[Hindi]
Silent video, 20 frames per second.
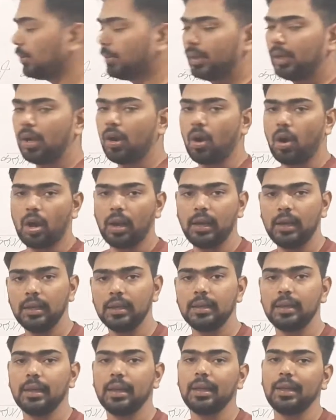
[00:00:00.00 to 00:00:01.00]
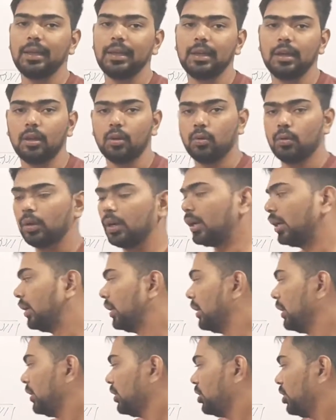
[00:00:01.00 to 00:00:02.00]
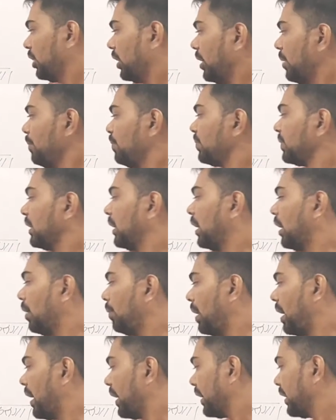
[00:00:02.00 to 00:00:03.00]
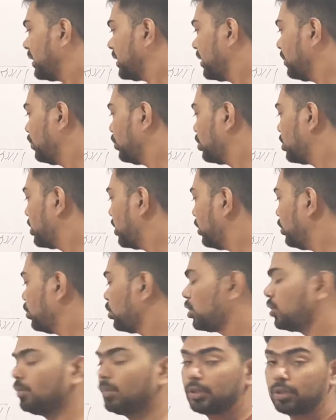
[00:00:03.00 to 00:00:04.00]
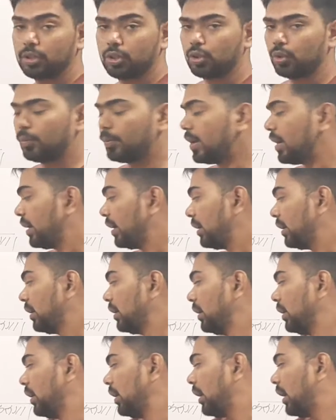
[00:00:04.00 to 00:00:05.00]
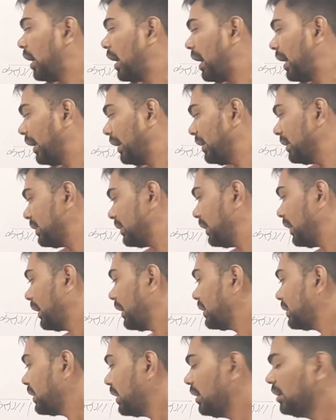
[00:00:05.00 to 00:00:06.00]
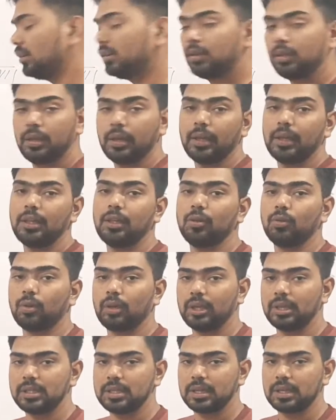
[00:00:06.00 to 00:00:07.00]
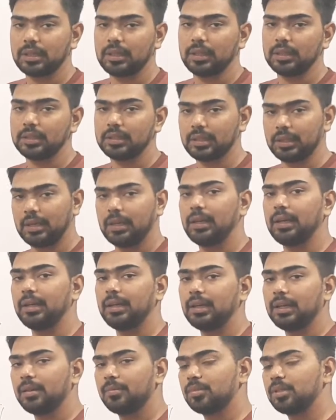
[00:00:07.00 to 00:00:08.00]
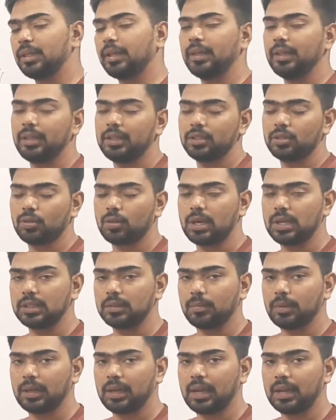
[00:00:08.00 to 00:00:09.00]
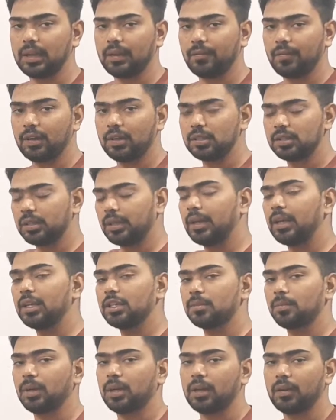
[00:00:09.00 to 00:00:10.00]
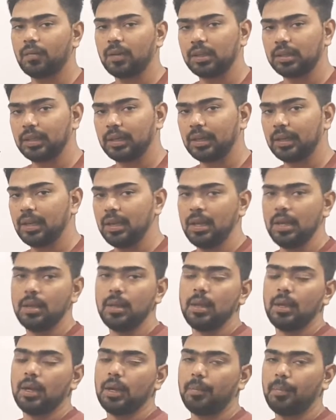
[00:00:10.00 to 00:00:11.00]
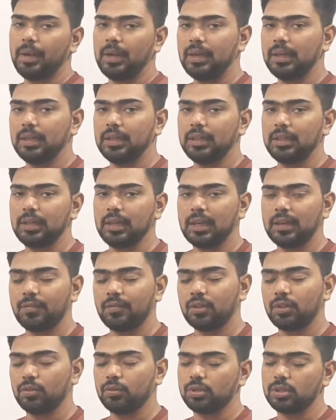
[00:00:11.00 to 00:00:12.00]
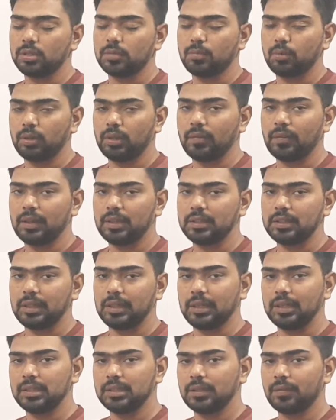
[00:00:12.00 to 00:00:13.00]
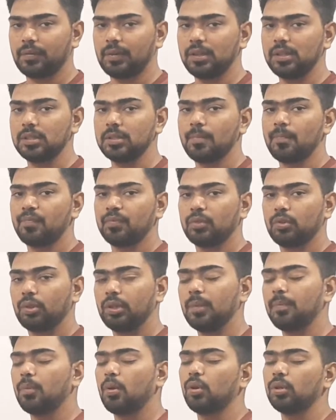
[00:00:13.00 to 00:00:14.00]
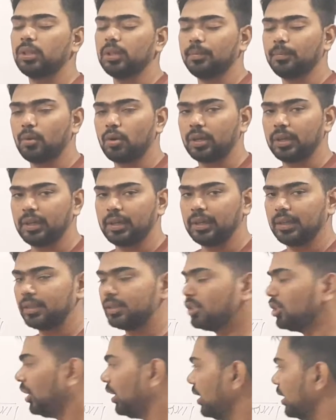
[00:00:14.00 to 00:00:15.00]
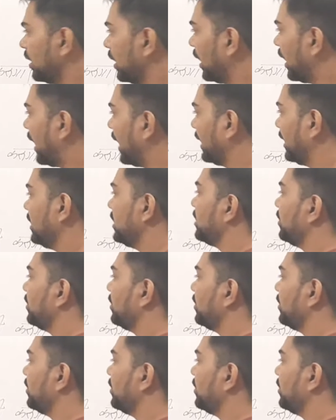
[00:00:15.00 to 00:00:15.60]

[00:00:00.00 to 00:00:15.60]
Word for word: कभी कॉल नहीं करूँगा ठीक है अब आगे से मुझसे कुछ मत छुपाना आगे से ऐसा नहीं होना चाहिए इससे रिलेटेड हम सेंटेंस को आज हम लगाएंगे फ्रेंड्स इंग्लिश में कन्वर्ट करेंगे हमारे डेली लाइफ की यूजेस बोलने वाले सेंटेंस है फ्रेंड्स तो ये बहुत इंपॉर्टेंट है ठीक है आइए